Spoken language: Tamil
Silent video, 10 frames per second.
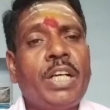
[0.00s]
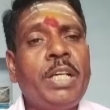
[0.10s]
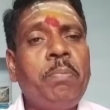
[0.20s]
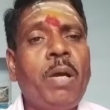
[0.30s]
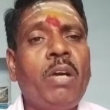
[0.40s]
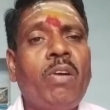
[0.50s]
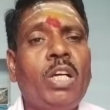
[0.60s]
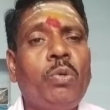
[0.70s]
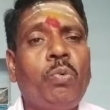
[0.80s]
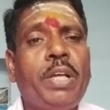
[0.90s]
சனி
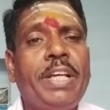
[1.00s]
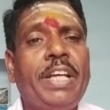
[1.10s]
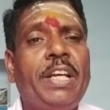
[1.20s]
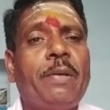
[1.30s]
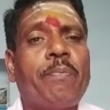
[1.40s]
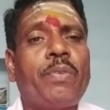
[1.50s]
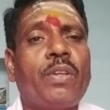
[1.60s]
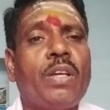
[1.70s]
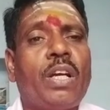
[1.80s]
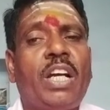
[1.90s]
பகவானுடைய
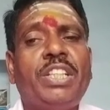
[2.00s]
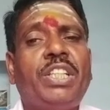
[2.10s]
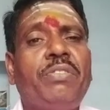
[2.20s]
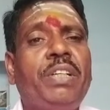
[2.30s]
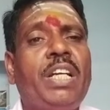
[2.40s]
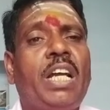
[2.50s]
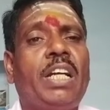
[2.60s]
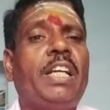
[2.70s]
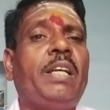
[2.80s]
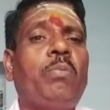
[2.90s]
ஆட்சி
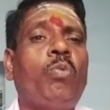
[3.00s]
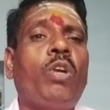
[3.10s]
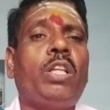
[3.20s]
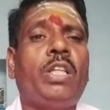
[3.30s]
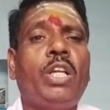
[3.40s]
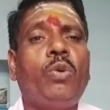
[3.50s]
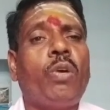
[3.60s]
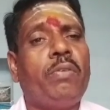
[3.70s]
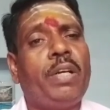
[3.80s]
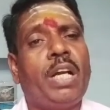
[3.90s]
வீடான மூல
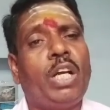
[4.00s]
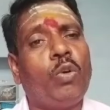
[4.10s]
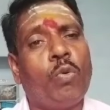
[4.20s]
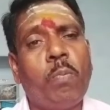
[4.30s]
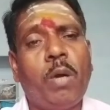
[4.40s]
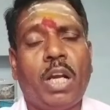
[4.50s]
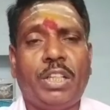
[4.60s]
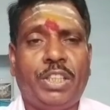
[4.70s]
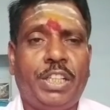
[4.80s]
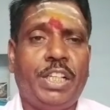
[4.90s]
திரிகோண வீடான
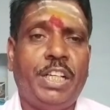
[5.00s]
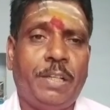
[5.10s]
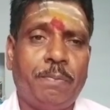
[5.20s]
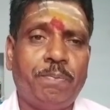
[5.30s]
கும்பராசிக்கு